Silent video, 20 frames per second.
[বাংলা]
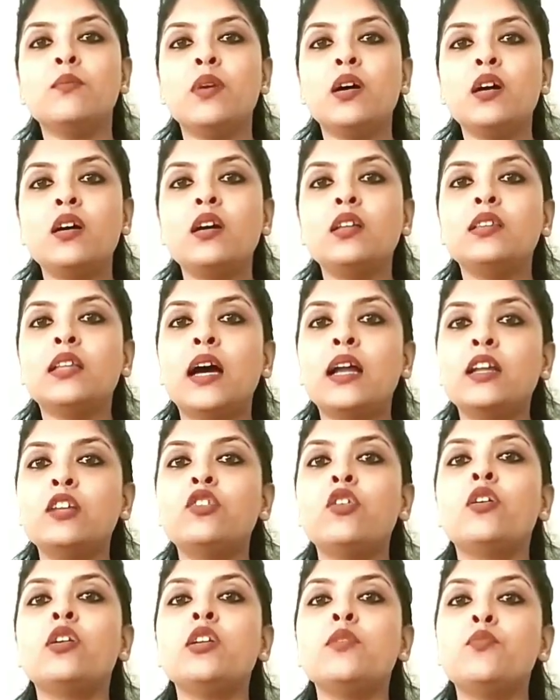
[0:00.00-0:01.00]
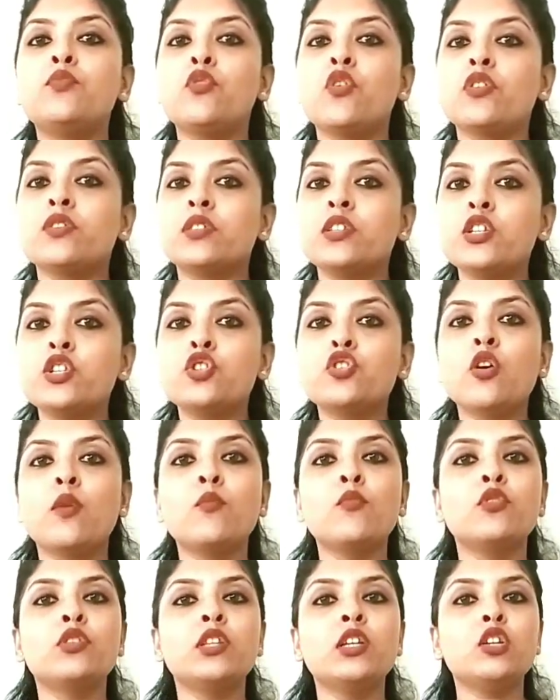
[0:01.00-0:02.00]
বা নানা ধরনের প্রসেস
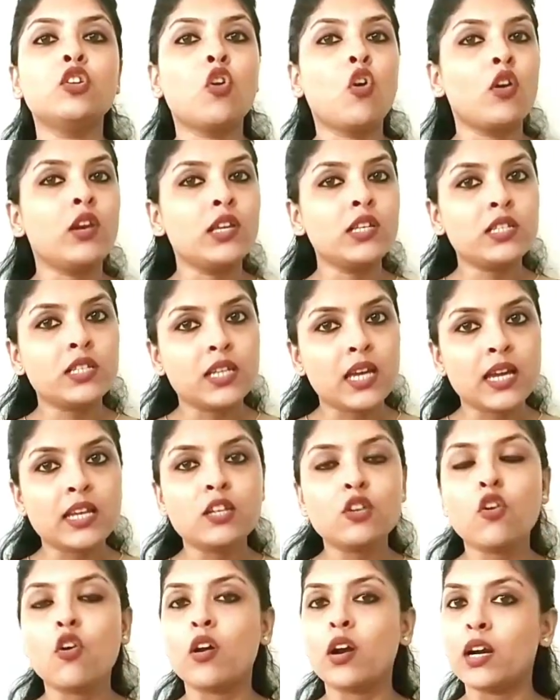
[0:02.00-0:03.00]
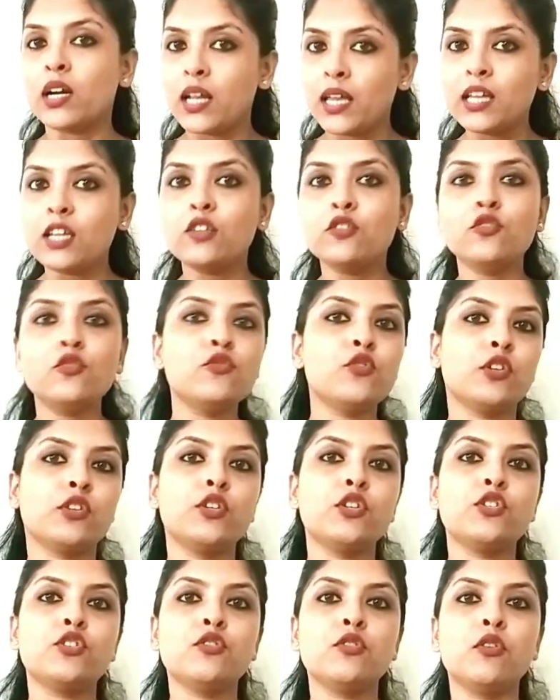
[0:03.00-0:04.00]
সম্বন্ধে নলেজ গেইন করাটাই কিন্তু
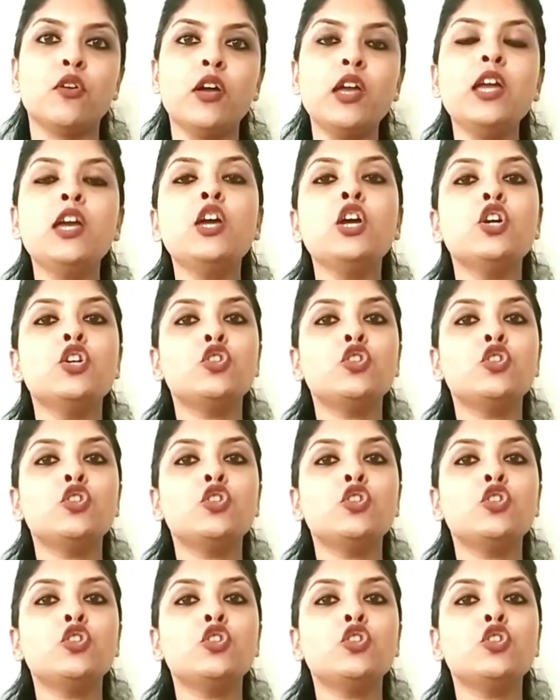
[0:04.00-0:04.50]
যথেষ্ট নয়